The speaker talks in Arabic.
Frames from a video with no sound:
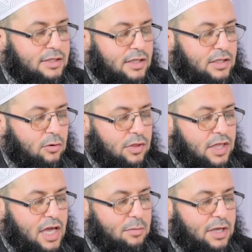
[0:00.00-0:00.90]
أستطيع
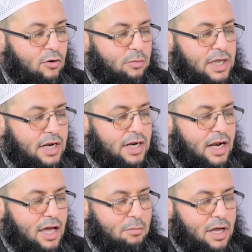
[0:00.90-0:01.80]
الذهاب يوميا إلى
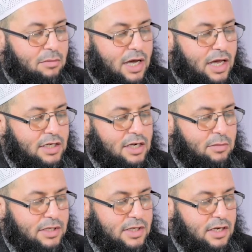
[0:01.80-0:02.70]
الحمام خارج
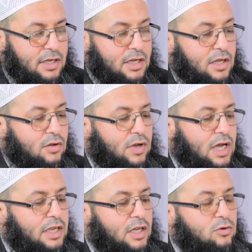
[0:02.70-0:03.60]
المنزل
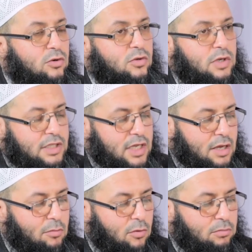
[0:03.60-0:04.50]
فهل يجوز
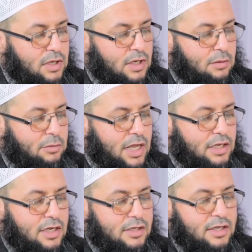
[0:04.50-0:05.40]
للتيمم من
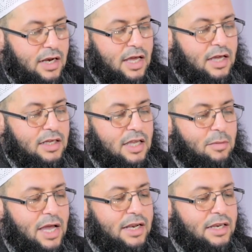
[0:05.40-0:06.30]
أجل الصلاة
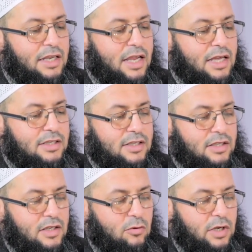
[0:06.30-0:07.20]
كما أني لا
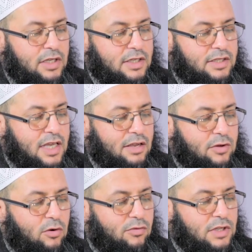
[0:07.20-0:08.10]
أستطيع الاغتسال
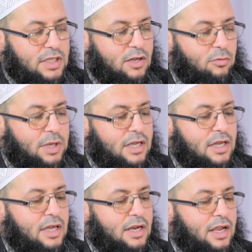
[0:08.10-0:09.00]
في غرفة نومي
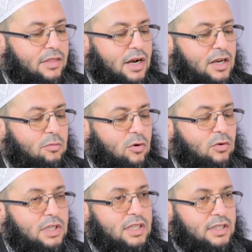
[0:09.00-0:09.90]
نظرا
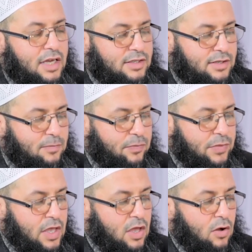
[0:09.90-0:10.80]
لبرودة الطقس
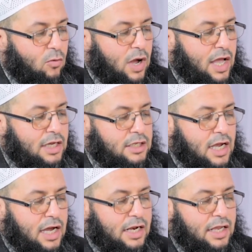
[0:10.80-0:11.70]
وأخشى
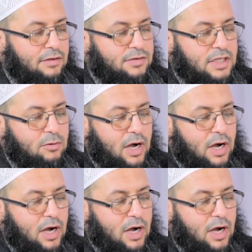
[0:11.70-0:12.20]
على نفسي